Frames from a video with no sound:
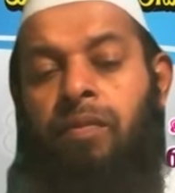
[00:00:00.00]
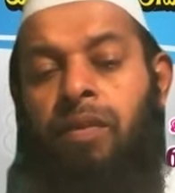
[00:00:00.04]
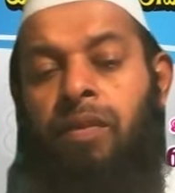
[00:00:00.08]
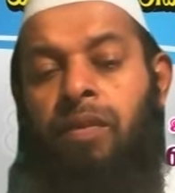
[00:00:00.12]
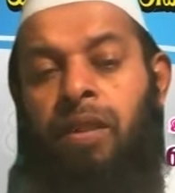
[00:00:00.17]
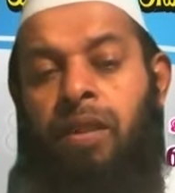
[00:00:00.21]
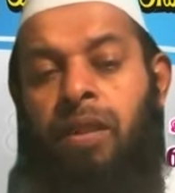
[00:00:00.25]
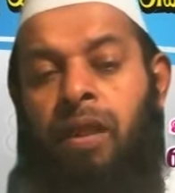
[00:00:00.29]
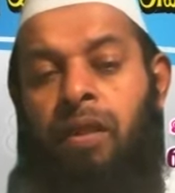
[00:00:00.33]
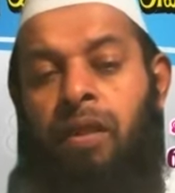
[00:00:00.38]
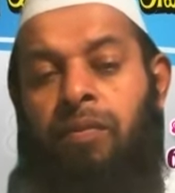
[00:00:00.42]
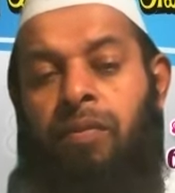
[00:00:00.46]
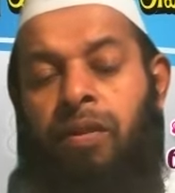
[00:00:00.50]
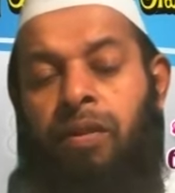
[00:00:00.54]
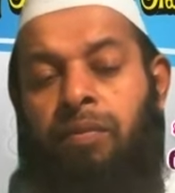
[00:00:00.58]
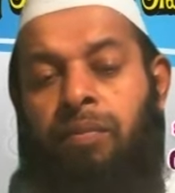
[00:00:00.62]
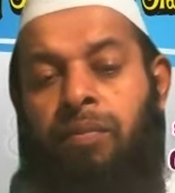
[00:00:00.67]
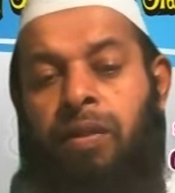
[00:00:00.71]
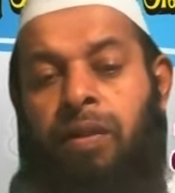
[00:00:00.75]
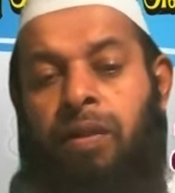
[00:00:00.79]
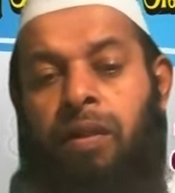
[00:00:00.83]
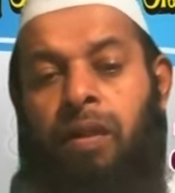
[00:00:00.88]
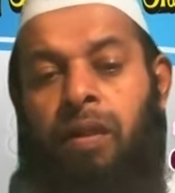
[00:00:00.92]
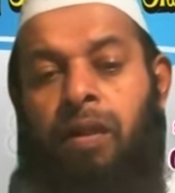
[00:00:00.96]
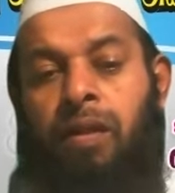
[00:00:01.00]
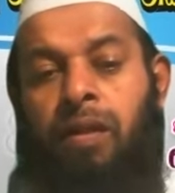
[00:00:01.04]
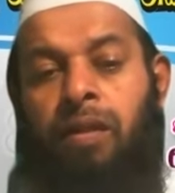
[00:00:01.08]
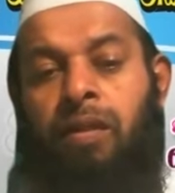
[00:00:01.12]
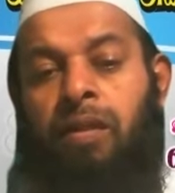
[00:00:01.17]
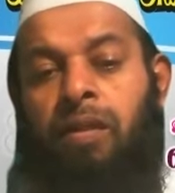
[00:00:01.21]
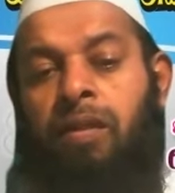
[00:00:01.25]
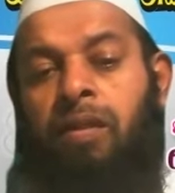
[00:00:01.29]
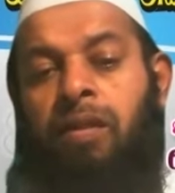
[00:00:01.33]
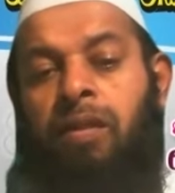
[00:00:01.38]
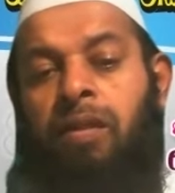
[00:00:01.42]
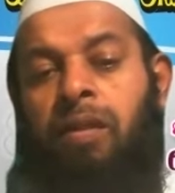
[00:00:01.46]
நீங்கள் விரும்பினால்
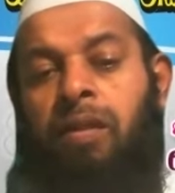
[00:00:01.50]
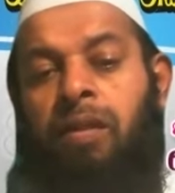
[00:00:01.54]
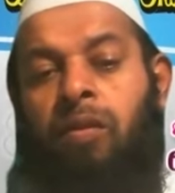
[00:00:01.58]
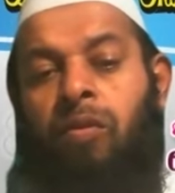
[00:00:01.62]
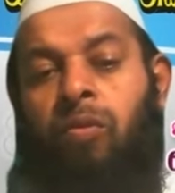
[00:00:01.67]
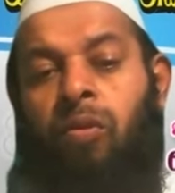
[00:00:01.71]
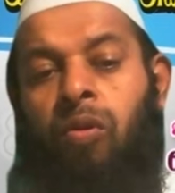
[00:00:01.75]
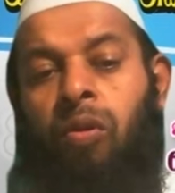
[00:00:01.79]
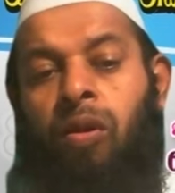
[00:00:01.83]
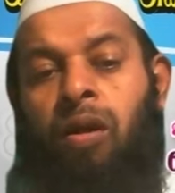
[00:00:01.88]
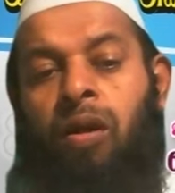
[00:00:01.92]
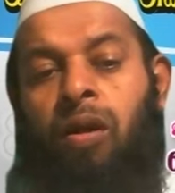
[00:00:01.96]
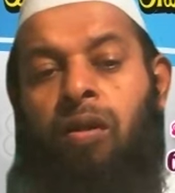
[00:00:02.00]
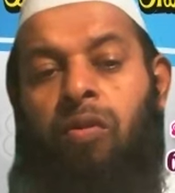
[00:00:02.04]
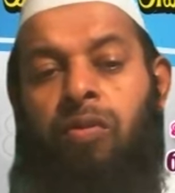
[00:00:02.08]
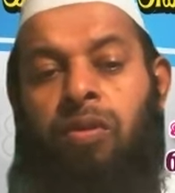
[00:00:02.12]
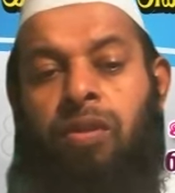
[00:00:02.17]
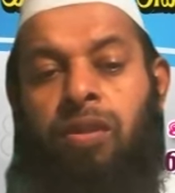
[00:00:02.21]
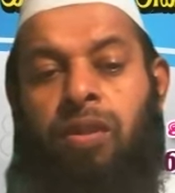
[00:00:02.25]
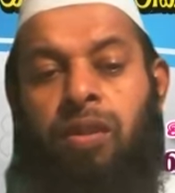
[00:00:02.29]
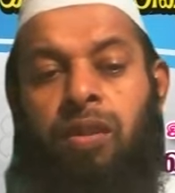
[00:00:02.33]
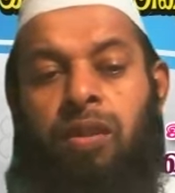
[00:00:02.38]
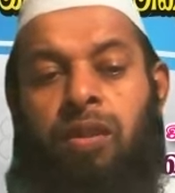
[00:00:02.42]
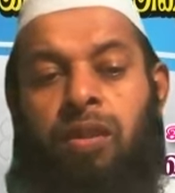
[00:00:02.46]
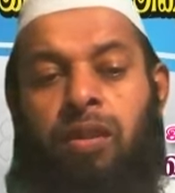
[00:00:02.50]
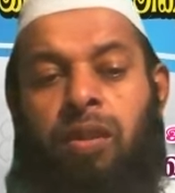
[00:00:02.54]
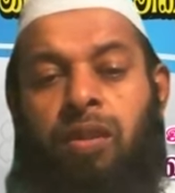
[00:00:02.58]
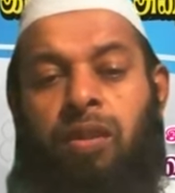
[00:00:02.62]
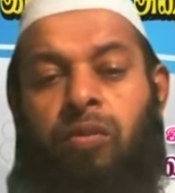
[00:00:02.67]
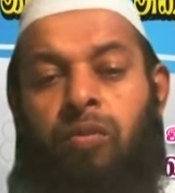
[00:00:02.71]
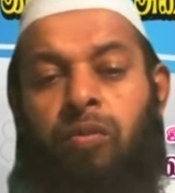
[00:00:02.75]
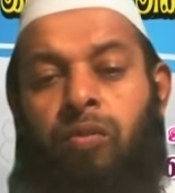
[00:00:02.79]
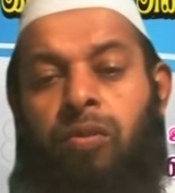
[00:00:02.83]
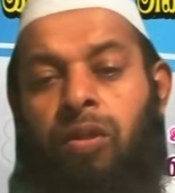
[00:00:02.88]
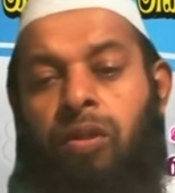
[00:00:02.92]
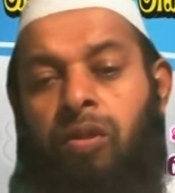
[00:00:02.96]
இந்த குர்ஆன் வசனத்தை
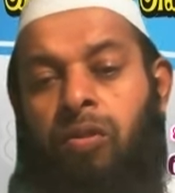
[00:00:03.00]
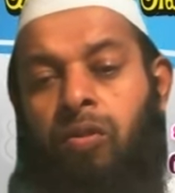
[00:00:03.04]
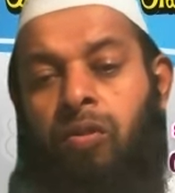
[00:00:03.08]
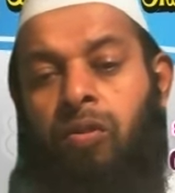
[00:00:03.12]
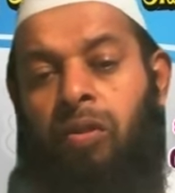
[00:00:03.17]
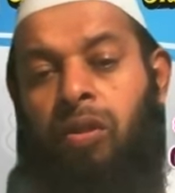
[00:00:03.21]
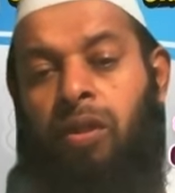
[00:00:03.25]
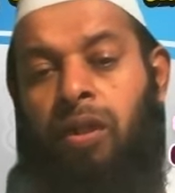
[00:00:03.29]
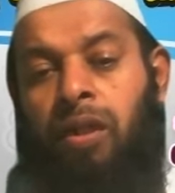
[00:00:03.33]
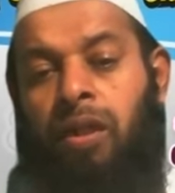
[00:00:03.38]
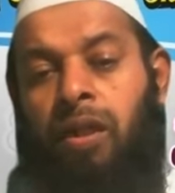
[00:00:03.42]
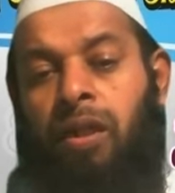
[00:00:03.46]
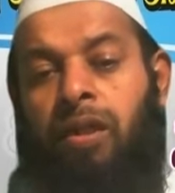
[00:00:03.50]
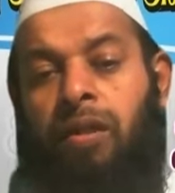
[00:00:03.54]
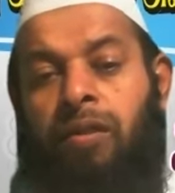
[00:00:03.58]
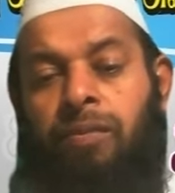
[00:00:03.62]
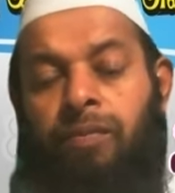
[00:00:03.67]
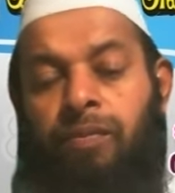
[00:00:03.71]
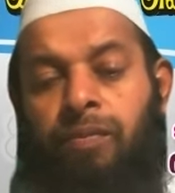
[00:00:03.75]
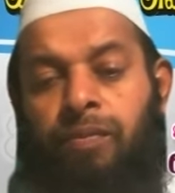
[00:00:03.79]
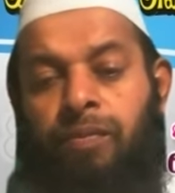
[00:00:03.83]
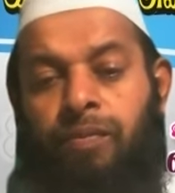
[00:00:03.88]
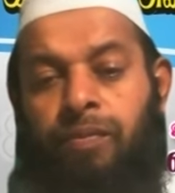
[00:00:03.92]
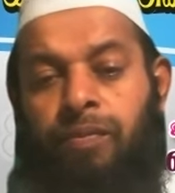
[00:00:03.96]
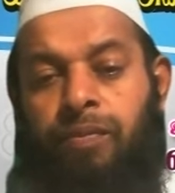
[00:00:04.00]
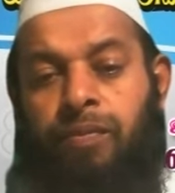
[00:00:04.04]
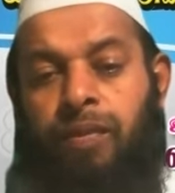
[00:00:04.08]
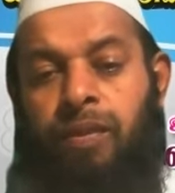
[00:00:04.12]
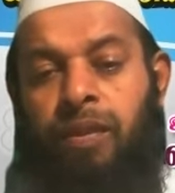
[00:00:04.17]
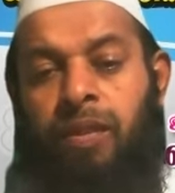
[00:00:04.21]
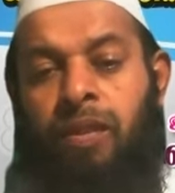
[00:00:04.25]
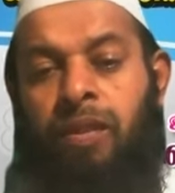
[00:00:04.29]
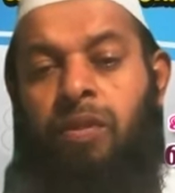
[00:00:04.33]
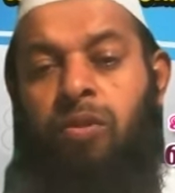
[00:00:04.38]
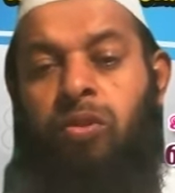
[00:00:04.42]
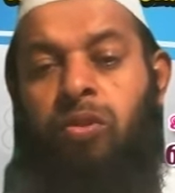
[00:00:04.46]
ஓதிக்கொள்ளுங்கள்
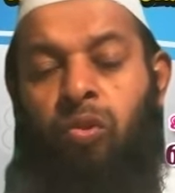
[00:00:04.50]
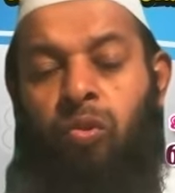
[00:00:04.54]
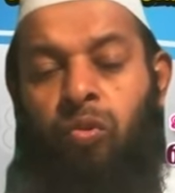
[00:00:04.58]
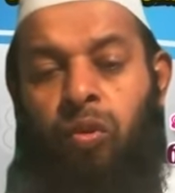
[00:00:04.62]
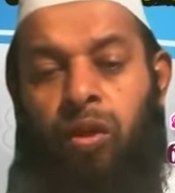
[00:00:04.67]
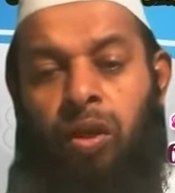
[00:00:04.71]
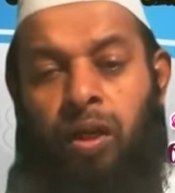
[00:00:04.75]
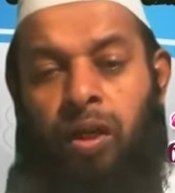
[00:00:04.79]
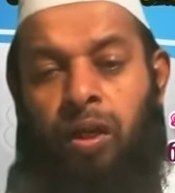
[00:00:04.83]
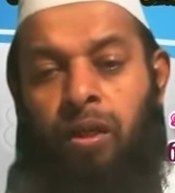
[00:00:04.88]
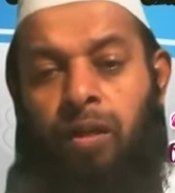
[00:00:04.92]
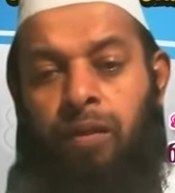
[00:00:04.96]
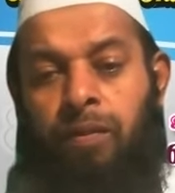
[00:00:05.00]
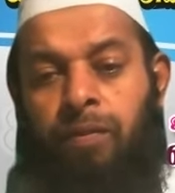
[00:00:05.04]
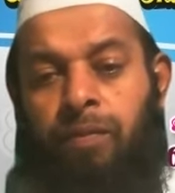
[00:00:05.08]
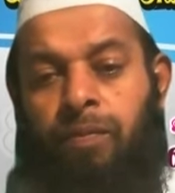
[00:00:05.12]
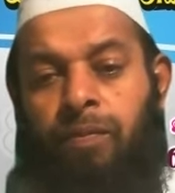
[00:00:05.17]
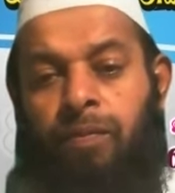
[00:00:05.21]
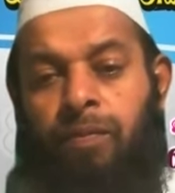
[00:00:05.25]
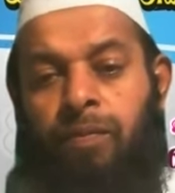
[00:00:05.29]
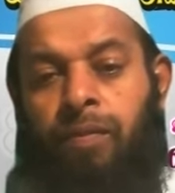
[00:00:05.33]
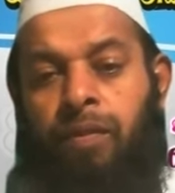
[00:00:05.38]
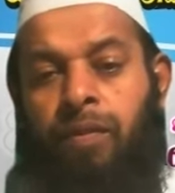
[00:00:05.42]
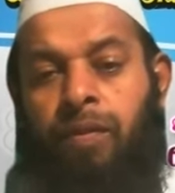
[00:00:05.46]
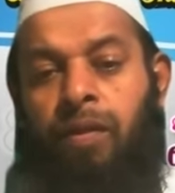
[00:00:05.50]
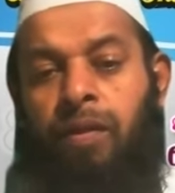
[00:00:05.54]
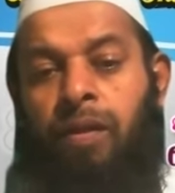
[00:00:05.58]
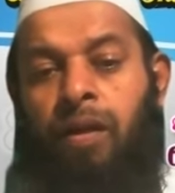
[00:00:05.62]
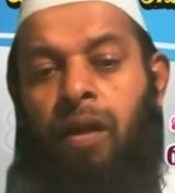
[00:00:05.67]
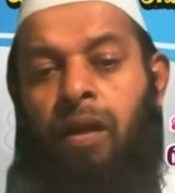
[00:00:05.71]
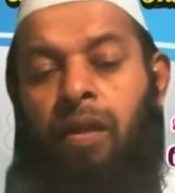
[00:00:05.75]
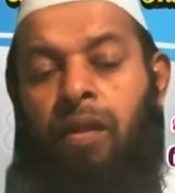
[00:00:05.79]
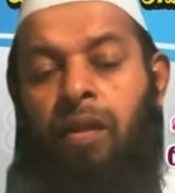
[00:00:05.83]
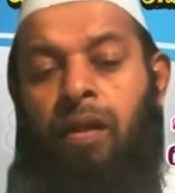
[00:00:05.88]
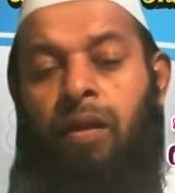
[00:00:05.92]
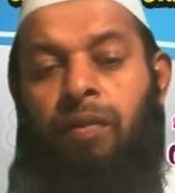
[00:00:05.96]
என்று சொல்வார்கள்
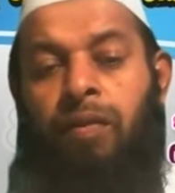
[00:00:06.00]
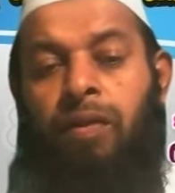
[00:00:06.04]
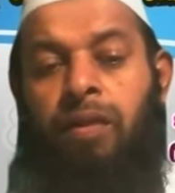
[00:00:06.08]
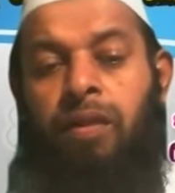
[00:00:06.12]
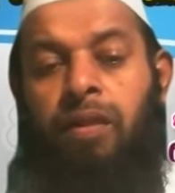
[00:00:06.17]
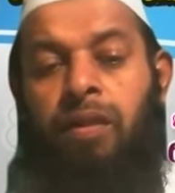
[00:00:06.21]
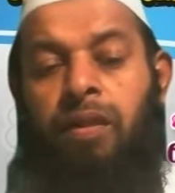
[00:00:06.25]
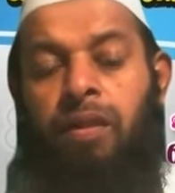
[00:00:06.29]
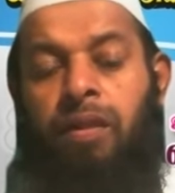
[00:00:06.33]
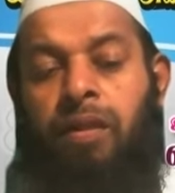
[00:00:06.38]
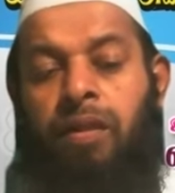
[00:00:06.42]
அதாவது